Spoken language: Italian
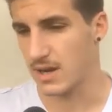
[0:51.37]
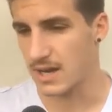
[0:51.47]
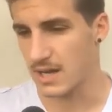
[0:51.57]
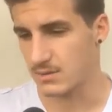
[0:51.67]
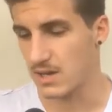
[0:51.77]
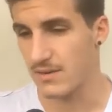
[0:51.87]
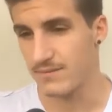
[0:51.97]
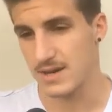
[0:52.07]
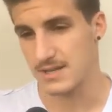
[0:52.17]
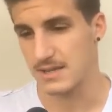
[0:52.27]
regalato agli
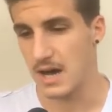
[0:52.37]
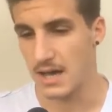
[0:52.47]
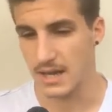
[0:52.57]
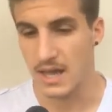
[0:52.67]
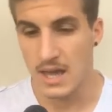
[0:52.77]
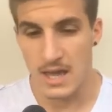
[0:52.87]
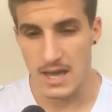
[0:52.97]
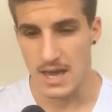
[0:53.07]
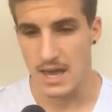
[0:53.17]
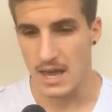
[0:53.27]
avversari
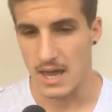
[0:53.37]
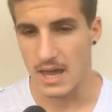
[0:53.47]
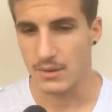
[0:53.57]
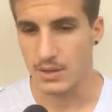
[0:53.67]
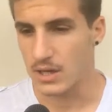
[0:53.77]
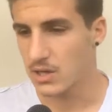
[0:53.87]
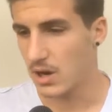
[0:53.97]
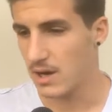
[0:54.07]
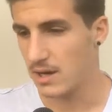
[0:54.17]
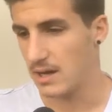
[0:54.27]
e il
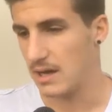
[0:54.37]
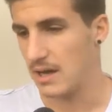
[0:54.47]
gol